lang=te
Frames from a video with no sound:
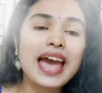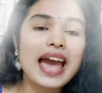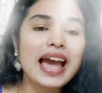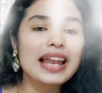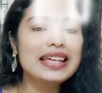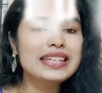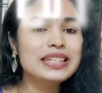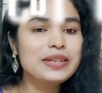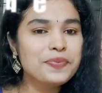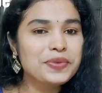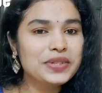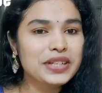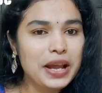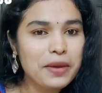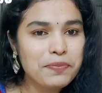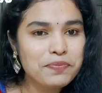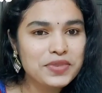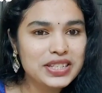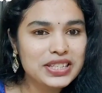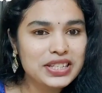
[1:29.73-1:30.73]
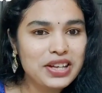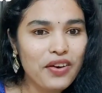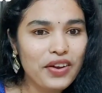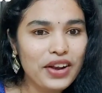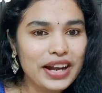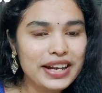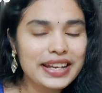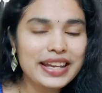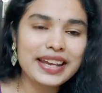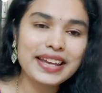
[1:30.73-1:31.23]
ఎలా సబ్స్క్రైబ్
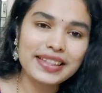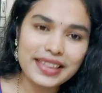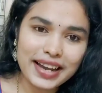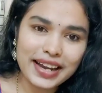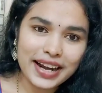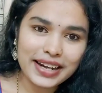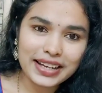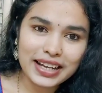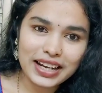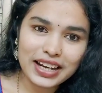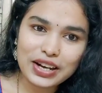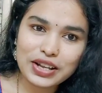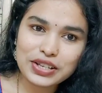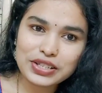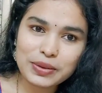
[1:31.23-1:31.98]
చేసుకోవాలంటే కింద రెడ్ కలర్లో